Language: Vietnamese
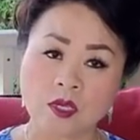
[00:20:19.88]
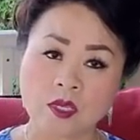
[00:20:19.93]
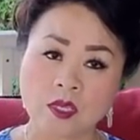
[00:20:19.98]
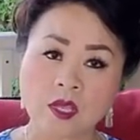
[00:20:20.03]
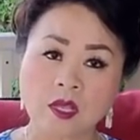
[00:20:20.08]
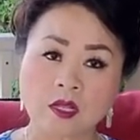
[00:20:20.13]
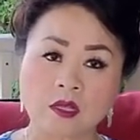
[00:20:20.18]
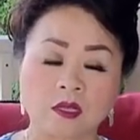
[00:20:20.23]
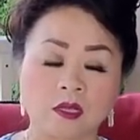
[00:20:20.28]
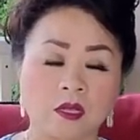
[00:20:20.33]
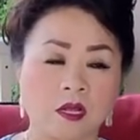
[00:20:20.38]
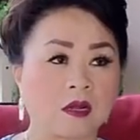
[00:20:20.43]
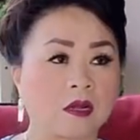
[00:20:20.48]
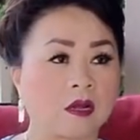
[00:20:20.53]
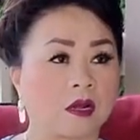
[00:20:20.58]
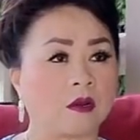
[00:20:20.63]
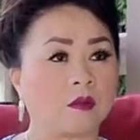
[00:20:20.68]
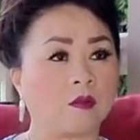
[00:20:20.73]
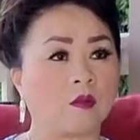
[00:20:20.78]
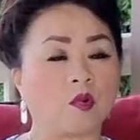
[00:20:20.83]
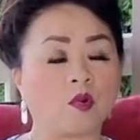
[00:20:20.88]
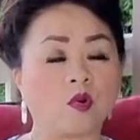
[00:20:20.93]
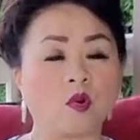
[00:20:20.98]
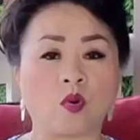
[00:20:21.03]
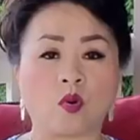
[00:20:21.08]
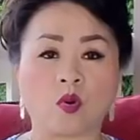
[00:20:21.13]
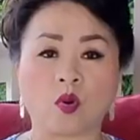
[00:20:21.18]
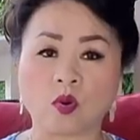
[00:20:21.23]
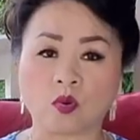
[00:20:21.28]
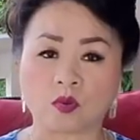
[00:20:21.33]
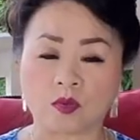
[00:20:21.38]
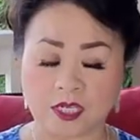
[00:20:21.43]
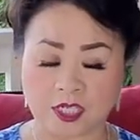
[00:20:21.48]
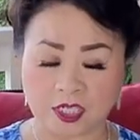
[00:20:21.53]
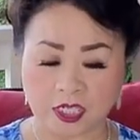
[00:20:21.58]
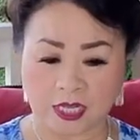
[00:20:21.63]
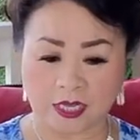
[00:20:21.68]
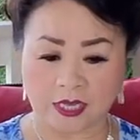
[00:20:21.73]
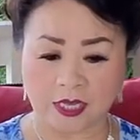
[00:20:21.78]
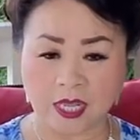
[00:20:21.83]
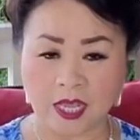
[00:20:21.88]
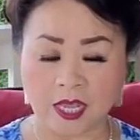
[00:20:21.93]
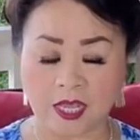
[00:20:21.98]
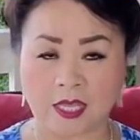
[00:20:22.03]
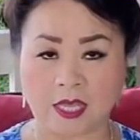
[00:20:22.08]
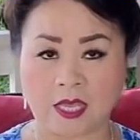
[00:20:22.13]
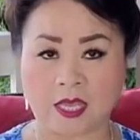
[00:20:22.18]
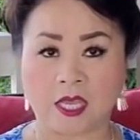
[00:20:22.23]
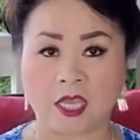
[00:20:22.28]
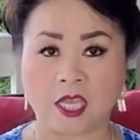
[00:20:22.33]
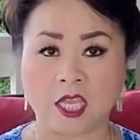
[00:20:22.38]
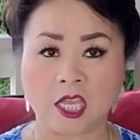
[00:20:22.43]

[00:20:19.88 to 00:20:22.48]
ya là cả nên một hùng câu thì sao thiệt kì